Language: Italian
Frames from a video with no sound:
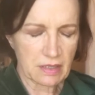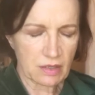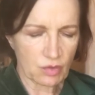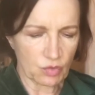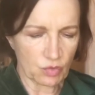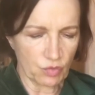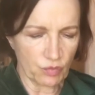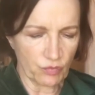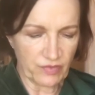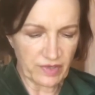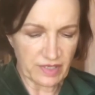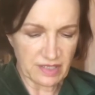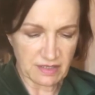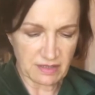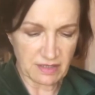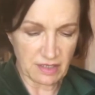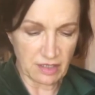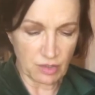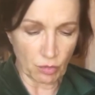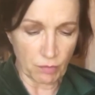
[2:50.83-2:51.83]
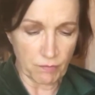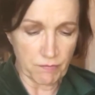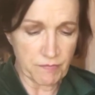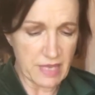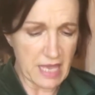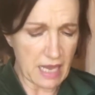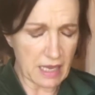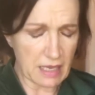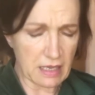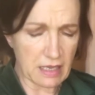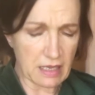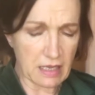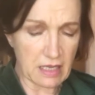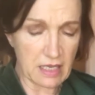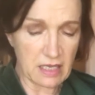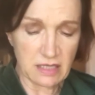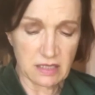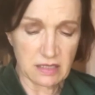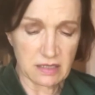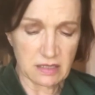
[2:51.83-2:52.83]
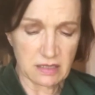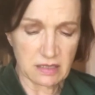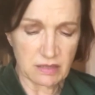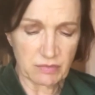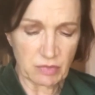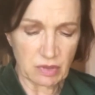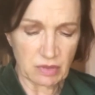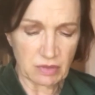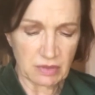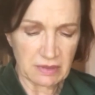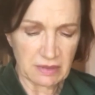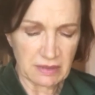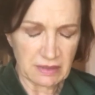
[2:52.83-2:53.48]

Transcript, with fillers: con un vestito bianchissimo,